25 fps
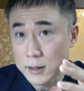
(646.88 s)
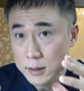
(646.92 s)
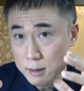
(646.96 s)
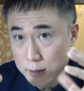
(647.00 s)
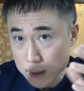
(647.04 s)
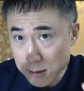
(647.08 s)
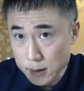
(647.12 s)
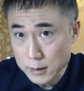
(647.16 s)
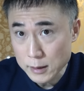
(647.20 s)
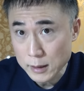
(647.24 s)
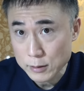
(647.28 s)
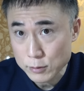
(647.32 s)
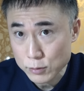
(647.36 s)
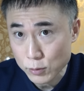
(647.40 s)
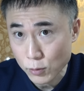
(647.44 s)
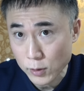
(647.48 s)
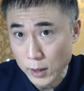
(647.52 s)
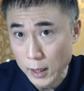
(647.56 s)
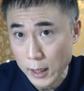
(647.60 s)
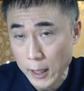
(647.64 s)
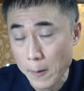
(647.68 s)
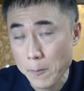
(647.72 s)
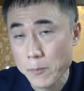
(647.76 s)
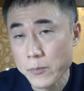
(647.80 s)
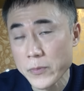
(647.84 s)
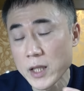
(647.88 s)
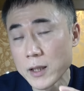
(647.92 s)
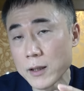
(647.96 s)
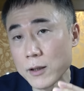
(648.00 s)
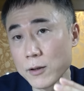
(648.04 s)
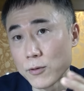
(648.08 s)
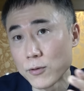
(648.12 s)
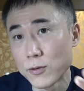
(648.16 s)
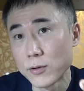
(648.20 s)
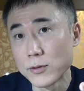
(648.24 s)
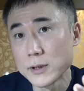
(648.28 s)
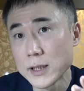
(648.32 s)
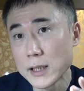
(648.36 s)
筋肉とか
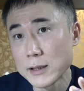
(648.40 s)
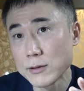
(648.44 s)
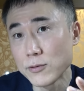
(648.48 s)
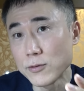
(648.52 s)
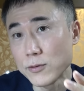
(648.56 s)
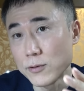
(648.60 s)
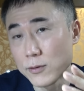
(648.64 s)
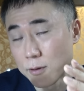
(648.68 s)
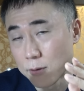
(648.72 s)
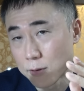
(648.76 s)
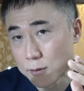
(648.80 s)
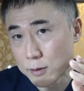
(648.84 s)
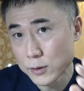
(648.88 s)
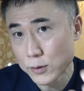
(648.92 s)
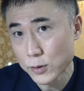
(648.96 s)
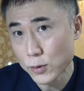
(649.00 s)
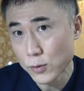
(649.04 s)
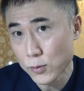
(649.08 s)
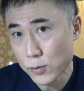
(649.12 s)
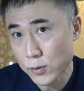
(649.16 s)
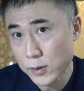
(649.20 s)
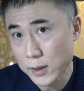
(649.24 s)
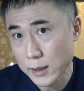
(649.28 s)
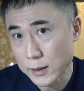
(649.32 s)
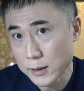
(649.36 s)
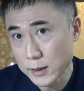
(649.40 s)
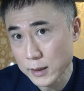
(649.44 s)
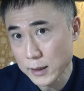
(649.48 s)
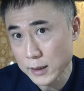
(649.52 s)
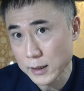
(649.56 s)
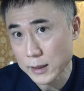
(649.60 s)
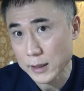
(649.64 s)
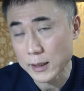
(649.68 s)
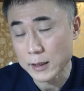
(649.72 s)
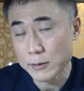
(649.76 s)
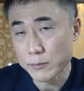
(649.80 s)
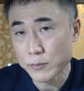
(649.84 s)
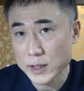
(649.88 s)
骨の強化
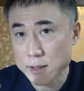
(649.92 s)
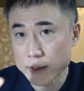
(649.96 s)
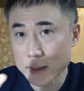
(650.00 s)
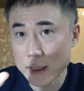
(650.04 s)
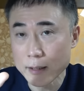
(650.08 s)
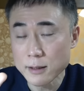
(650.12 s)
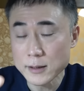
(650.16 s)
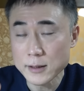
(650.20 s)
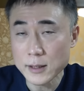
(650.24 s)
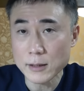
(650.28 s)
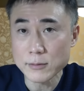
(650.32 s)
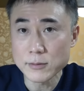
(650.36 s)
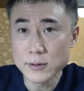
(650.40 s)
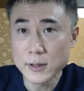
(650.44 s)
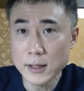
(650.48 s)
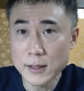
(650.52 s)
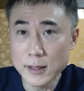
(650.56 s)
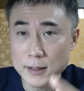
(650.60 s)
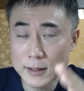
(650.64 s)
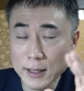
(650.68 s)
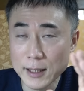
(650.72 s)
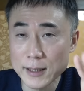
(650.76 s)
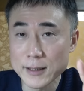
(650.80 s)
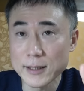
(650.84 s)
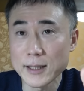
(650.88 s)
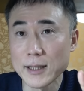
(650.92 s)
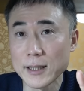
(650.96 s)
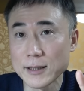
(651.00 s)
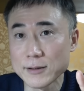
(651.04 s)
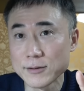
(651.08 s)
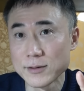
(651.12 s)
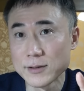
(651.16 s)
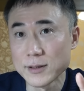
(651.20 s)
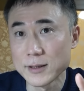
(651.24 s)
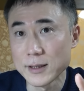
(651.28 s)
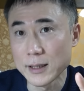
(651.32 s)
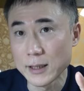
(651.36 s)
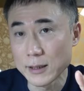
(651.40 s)
に選択的に働
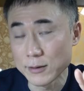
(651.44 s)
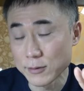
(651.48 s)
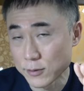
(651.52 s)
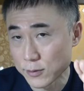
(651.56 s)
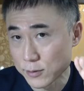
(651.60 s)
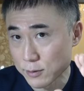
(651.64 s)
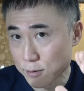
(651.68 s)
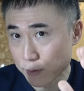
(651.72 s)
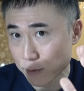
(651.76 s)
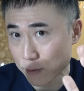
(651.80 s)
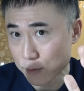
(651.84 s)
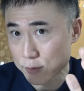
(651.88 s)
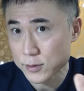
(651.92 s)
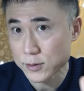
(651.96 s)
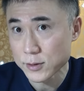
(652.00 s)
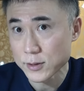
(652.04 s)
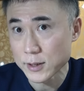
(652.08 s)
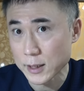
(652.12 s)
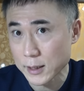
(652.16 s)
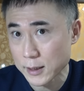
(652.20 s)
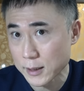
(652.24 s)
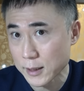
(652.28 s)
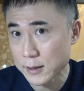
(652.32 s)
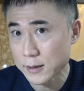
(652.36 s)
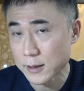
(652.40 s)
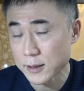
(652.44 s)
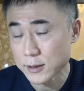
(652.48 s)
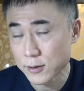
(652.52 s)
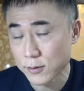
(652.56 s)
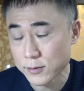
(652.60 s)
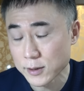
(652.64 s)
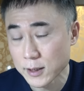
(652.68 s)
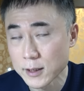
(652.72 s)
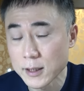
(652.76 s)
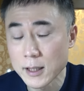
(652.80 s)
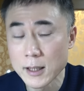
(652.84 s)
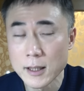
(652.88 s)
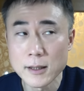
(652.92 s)
くっていうお薬なんですよ
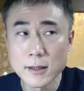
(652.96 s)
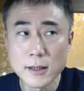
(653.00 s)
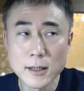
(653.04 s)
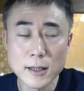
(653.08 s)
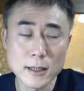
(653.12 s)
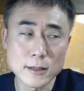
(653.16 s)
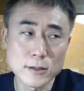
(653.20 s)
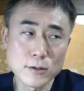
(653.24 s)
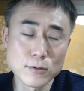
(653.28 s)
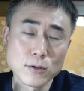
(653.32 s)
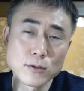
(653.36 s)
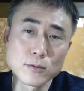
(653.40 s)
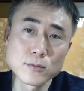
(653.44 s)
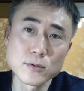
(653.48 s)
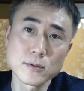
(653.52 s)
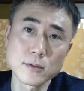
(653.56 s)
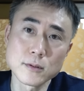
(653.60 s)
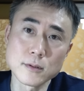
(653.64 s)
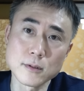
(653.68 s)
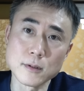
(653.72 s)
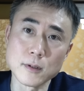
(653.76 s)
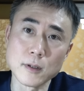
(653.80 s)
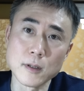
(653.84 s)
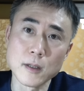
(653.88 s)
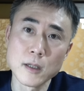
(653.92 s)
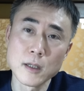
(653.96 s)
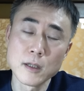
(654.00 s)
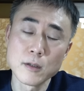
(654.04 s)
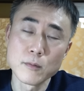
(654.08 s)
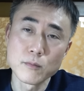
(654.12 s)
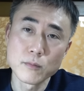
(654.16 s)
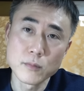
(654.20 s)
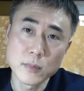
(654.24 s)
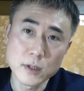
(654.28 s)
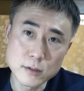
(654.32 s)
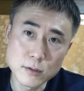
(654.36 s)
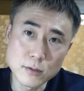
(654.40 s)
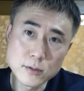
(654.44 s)
ねだからその分、
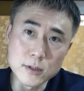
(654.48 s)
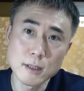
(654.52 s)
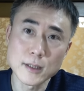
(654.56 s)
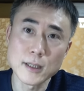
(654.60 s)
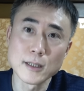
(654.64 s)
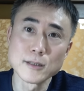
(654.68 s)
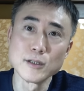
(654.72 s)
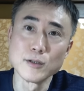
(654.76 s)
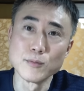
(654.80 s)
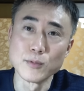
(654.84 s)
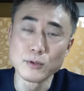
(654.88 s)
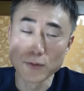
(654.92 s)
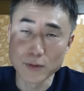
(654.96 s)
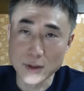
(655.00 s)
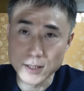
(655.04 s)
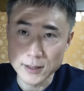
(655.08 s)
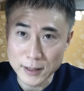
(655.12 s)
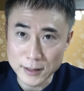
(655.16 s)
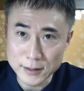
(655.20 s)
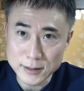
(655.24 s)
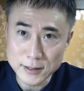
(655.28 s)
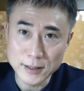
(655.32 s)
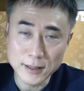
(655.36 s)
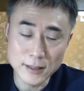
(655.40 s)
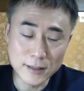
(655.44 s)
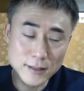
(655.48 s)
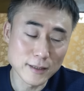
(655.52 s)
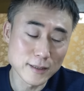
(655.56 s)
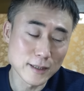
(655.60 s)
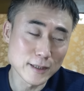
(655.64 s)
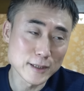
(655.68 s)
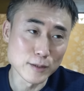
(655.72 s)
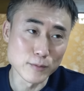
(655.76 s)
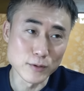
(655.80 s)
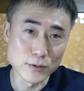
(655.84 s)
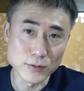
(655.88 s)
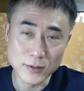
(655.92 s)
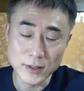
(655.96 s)
まあ、女性化乳房とか男性型
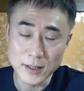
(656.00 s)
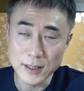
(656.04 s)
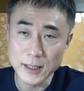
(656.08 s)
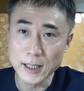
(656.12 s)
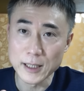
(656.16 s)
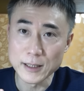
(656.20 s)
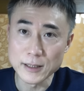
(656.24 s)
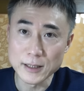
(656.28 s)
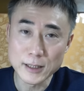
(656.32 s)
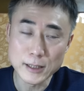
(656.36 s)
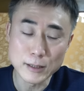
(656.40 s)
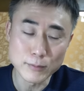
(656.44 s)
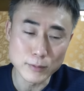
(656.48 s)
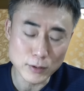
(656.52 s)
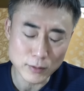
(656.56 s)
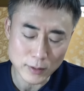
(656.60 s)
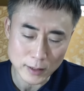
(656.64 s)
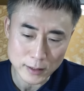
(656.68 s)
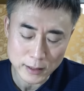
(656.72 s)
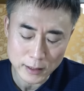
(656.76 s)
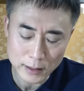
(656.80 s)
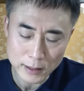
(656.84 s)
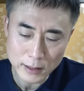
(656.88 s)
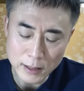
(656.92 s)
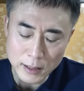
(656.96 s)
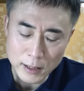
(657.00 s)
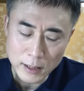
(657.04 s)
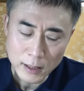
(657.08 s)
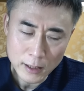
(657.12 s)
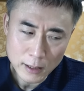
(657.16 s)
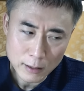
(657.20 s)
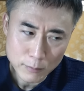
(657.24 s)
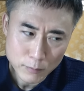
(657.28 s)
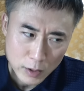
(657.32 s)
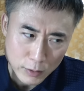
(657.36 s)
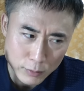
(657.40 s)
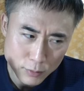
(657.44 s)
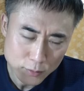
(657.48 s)
脱毛とかニキビとかね、
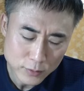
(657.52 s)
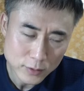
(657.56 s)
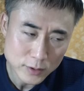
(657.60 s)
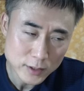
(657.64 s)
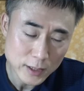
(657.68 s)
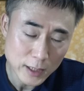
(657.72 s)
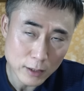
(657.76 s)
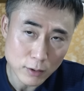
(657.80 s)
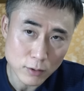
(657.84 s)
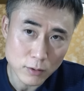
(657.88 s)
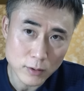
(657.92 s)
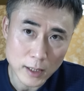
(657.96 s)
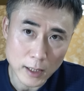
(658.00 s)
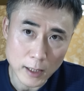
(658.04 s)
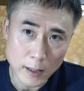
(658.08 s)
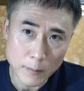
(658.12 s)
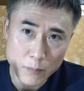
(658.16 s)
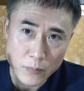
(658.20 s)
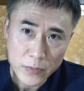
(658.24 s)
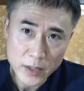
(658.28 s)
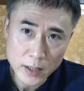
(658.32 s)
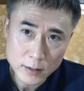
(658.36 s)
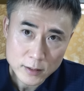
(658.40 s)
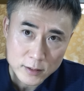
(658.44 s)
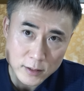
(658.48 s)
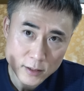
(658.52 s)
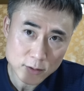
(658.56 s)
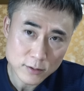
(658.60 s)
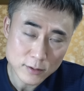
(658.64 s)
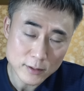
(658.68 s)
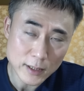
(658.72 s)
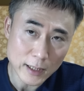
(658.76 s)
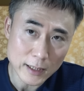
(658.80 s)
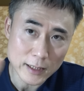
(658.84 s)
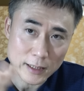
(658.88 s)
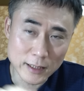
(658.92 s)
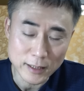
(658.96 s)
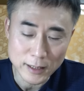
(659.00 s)
まあ、副作用が少
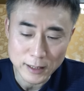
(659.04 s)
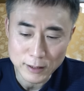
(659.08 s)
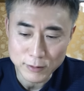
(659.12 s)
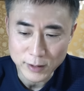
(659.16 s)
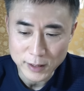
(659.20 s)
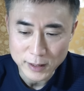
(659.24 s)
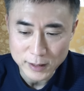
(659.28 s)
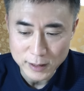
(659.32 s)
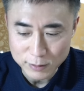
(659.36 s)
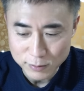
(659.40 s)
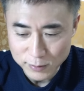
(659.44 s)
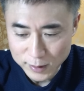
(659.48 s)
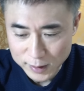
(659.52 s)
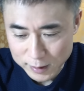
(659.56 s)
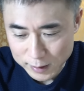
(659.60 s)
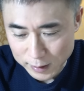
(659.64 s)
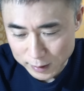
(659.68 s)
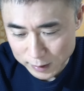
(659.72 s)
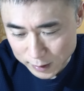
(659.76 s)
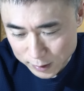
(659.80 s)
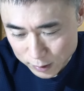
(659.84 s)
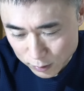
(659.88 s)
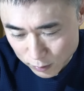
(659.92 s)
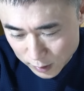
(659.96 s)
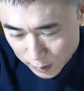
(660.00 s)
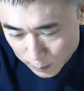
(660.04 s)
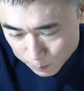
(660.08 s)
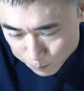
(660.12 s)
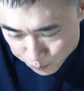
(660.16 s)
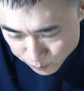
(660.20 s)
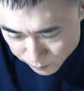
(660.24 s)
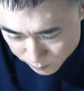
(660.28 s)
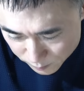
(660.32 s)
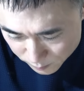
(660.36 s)
ないって言われてるわけなんですよね